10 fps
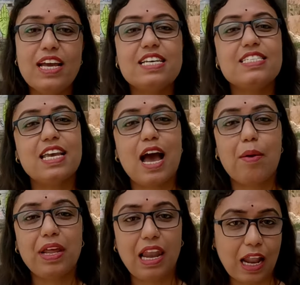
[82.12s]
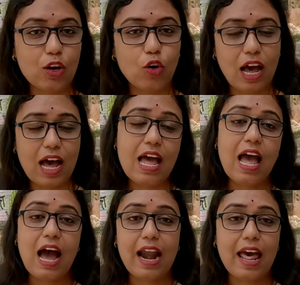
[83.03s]
এসেছি আমি লালগোলা
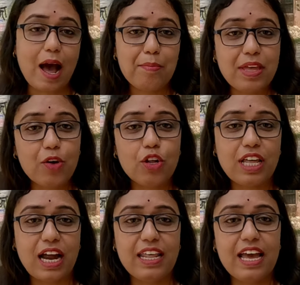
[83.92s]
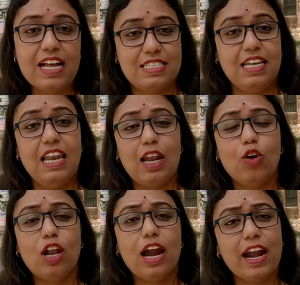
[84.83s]
আর আমি এখন দাঁড়িয়ে আছি
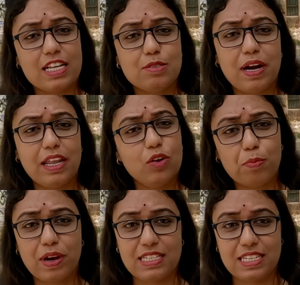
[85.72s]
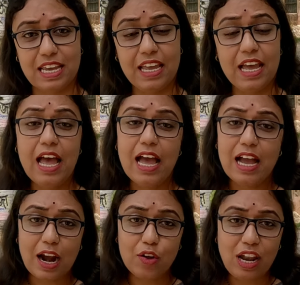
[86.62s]
লালগোলা রাজবাড়ির খুব কাছে
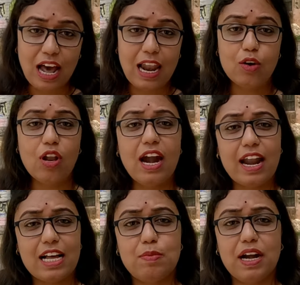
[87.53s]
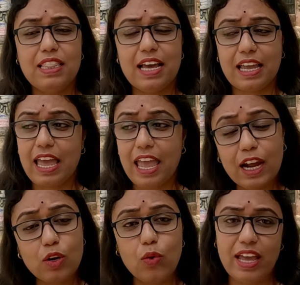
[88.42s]
কারণ লালগোলা রাজবাড়ি থেকে
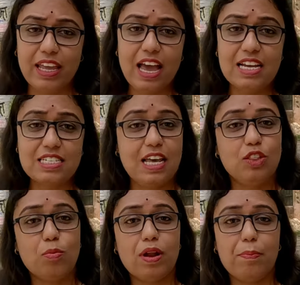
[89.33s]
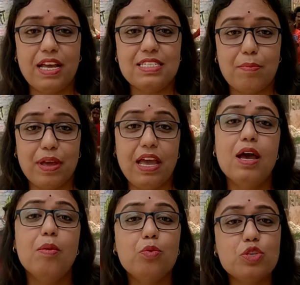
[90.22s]
একটু এগিয়ে আসলেই তোমরা পেয়ে যাবে
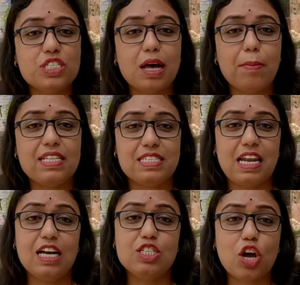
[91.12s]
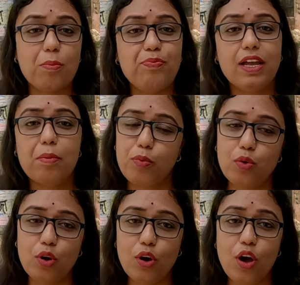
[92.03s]
মুর্শিদাবাদ জেলার সব থেকে
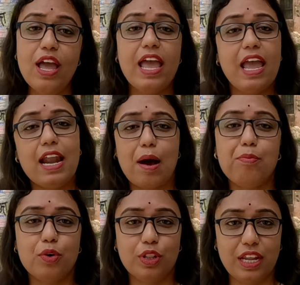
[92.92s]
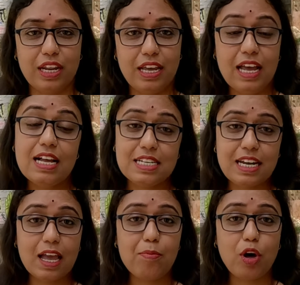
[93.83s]
পুরনো এই রাম মন্দির
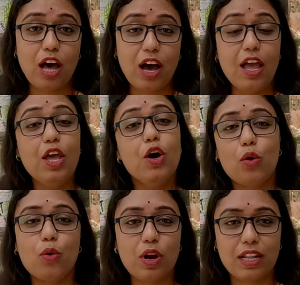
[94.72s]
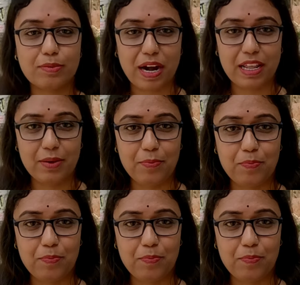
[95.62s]
যেটাকে বলা হয় রঘুনাথ বাড়ি